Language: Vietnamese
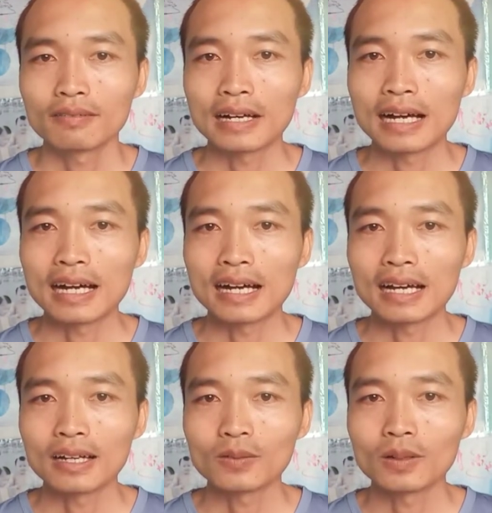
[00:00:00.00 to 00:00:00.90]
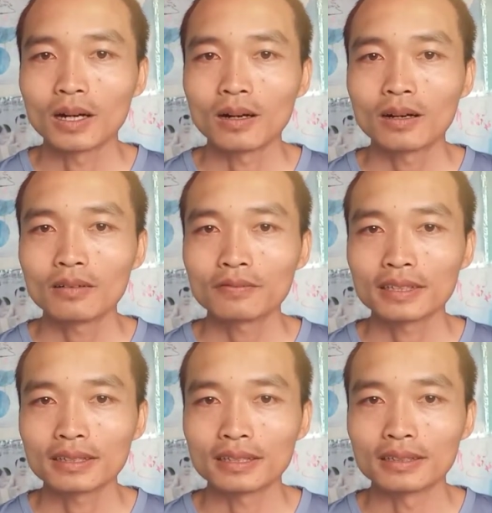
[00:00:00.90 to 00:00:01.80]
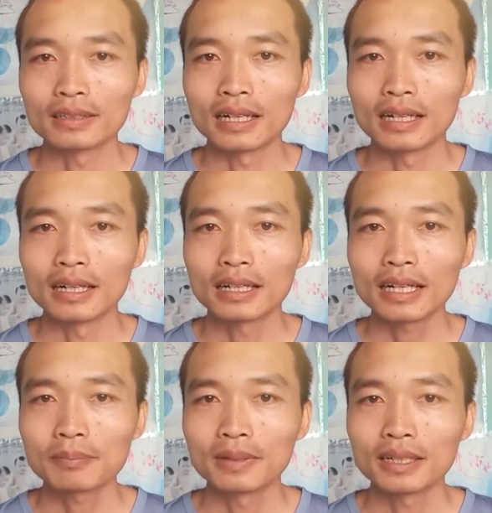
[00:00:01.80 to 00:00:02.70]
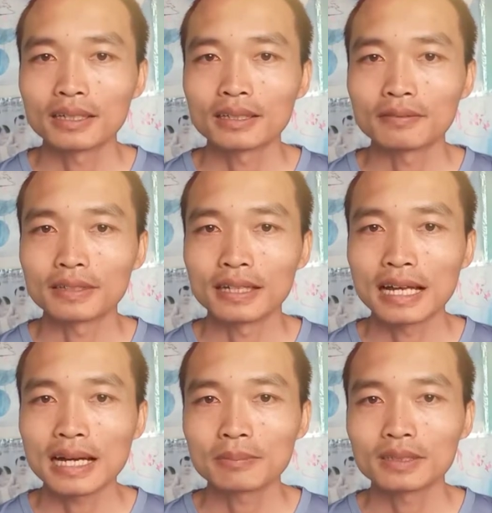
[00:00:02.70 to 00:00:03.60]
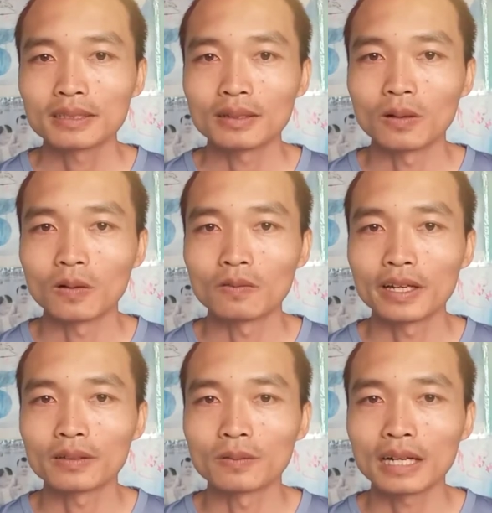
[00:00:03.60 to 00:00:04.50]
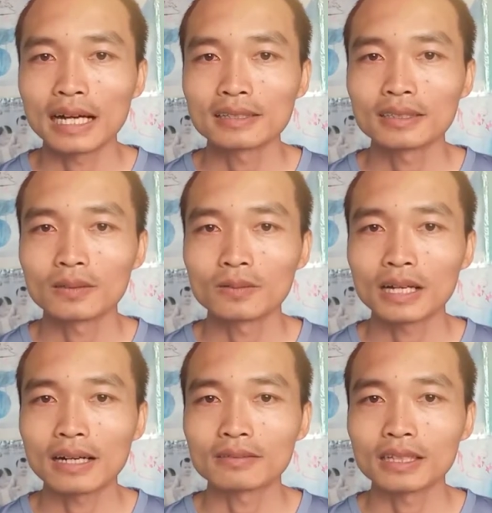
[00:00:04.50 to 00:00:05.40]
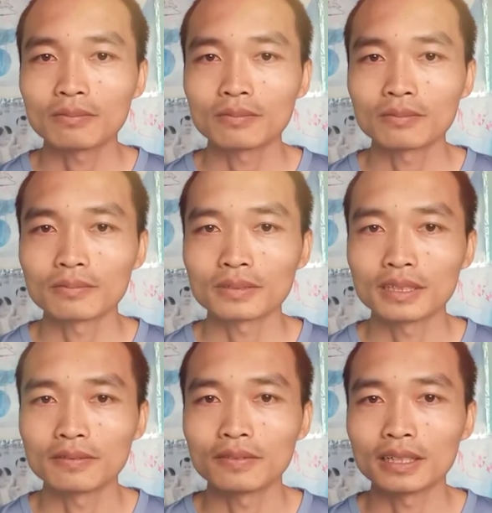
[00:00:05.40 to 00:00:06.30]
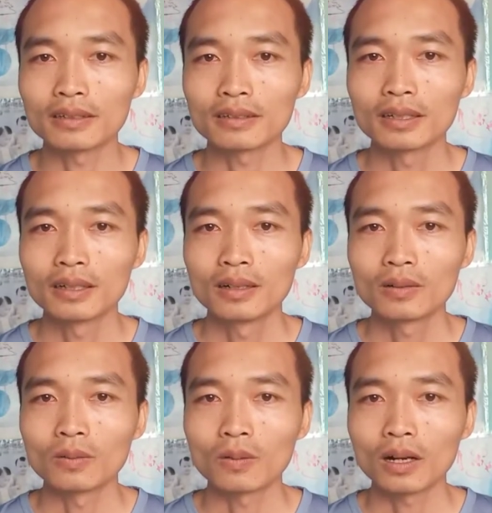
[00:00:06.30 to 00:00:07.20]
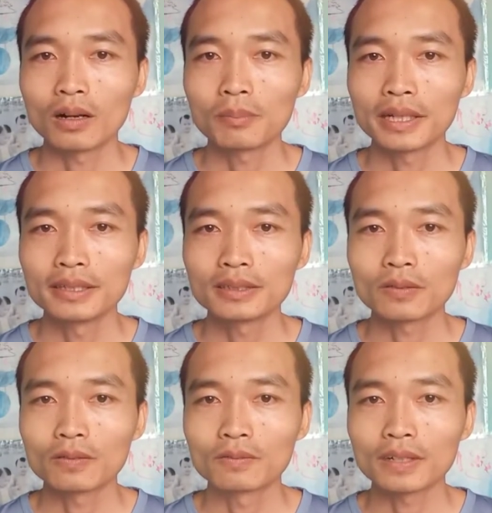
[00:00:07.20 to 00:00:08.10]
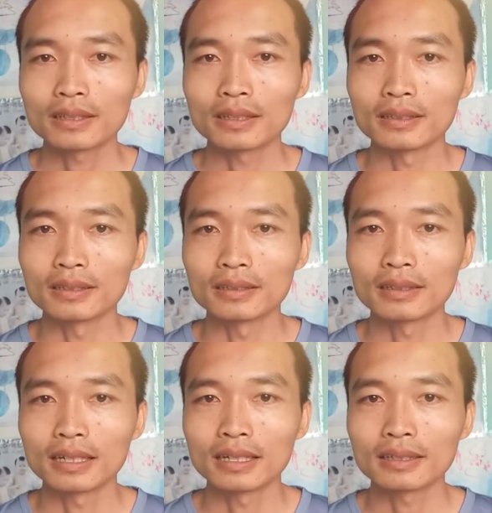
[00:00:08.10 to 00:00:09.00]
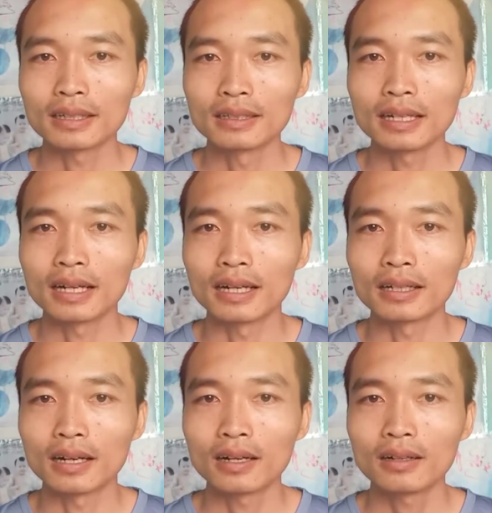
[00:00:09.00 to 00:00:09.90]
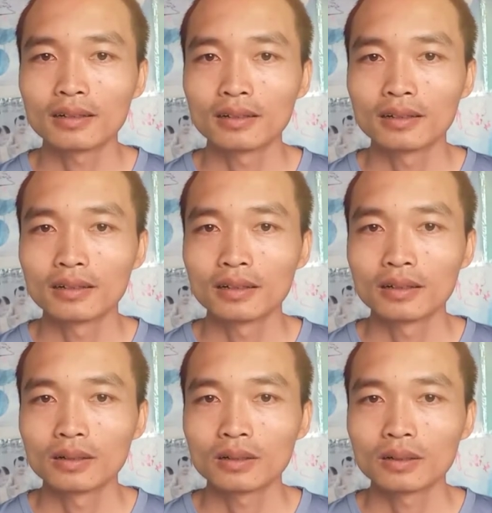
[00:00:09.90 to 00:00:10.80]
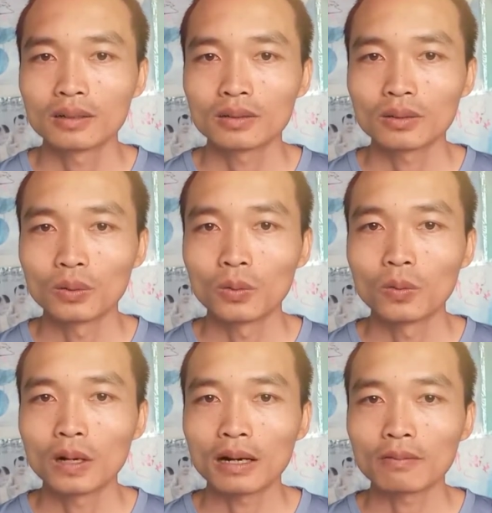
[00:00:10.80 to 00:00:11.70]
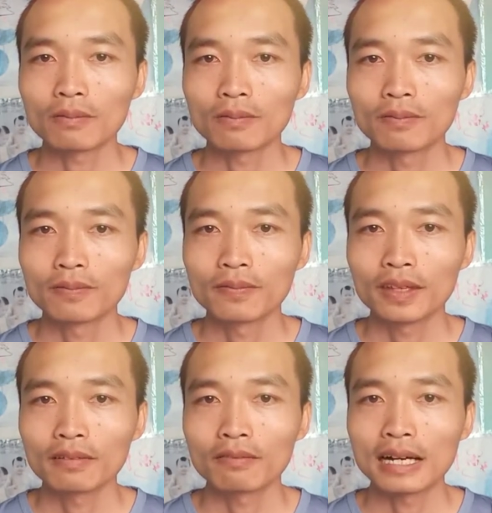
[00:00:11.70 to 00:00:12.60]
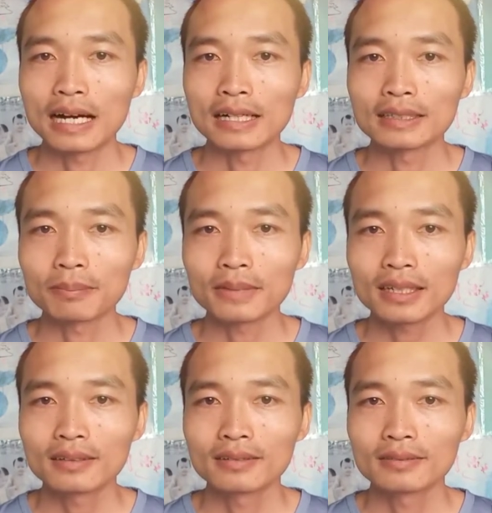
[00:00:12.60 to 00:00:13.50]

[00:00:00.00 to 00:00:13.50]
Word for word: Và lúc đó Phật tử ở khắp nơi ở Việt Nam thì đổ về cũng khá nhiều. Lúc nào trong thiền viện cũng có mấy chục Phật tử tới ở đó tu học và nhập thất.